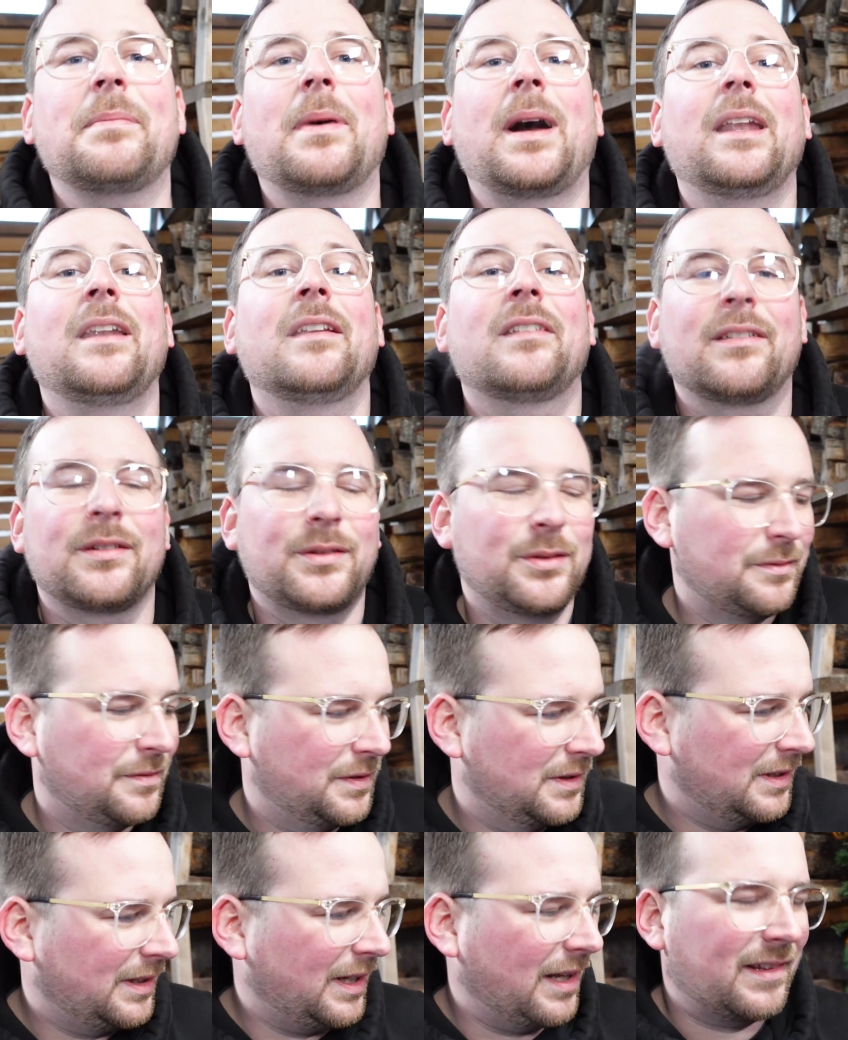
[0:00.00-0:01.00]
bei Hannes so gut
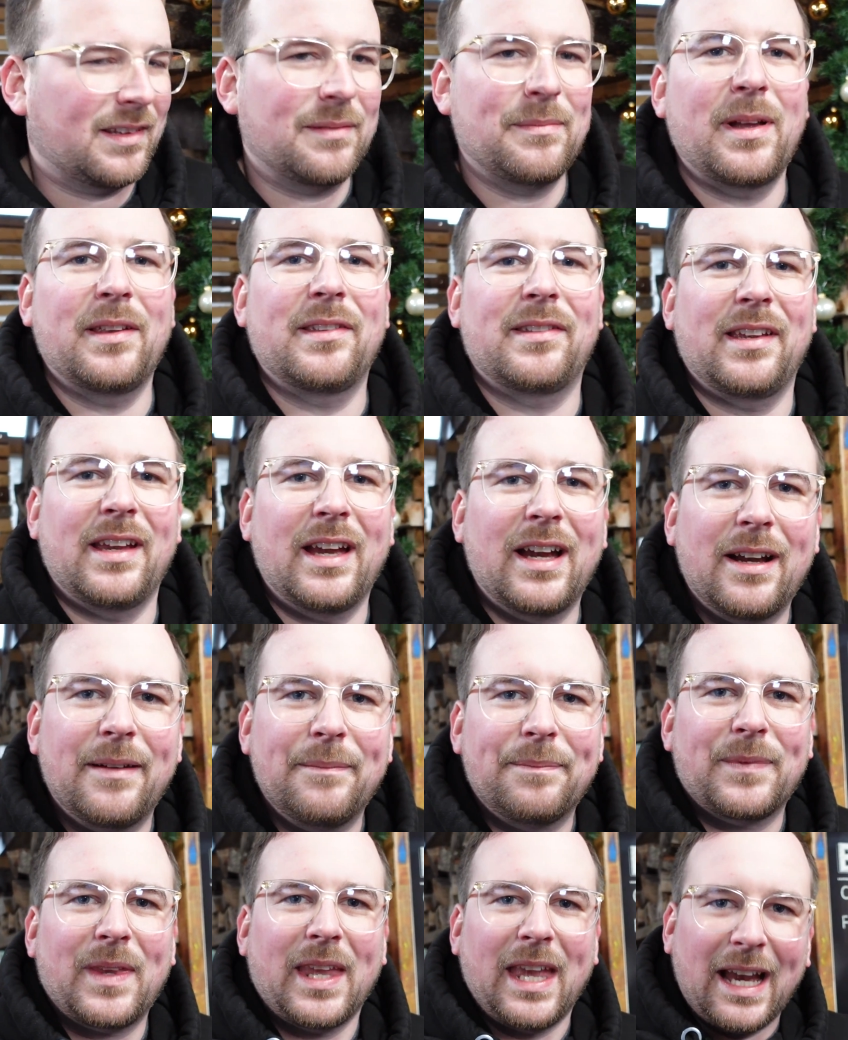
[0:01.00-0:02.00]
finde. Der ist immer sehr
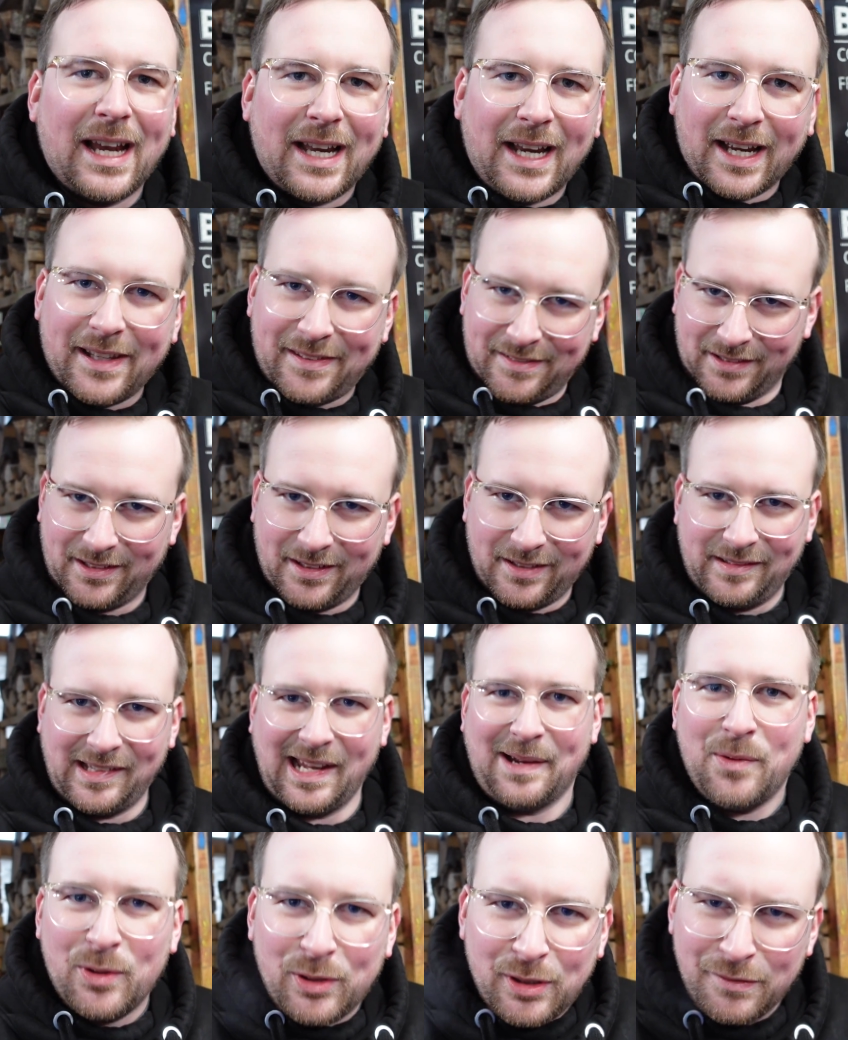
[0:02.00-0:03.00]
ehrgeizig,
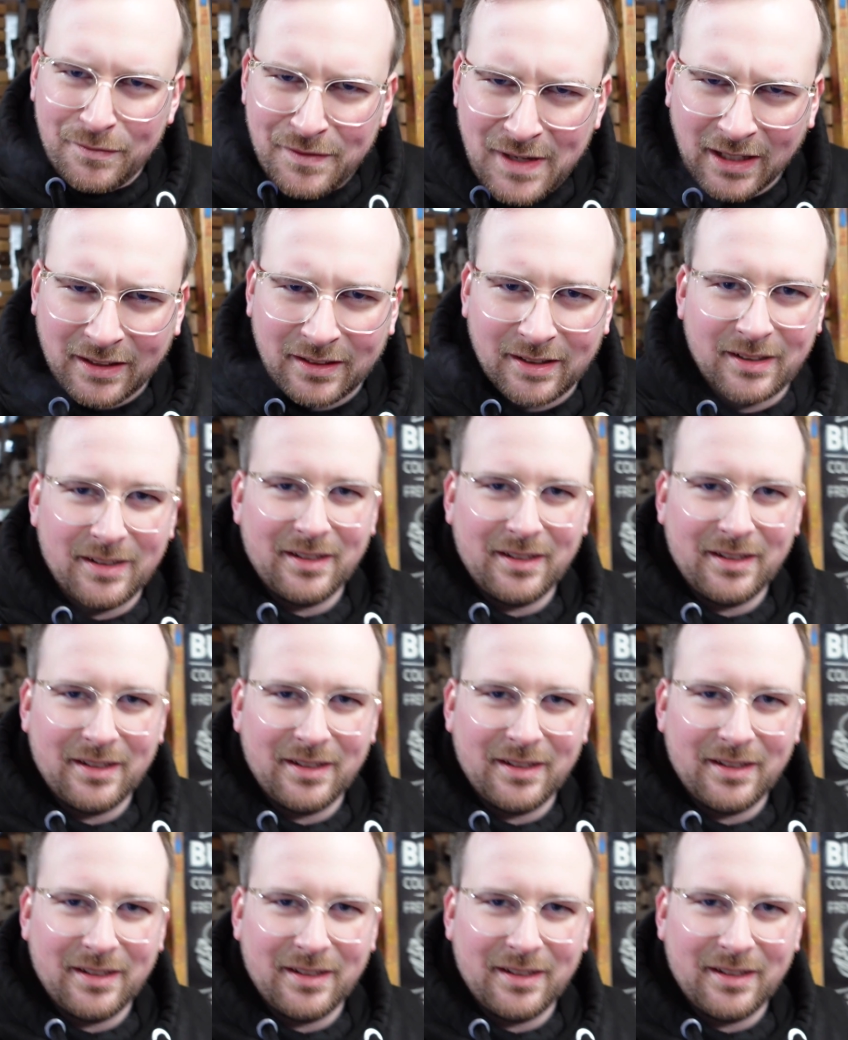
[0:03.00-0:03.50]
sehr motiviert.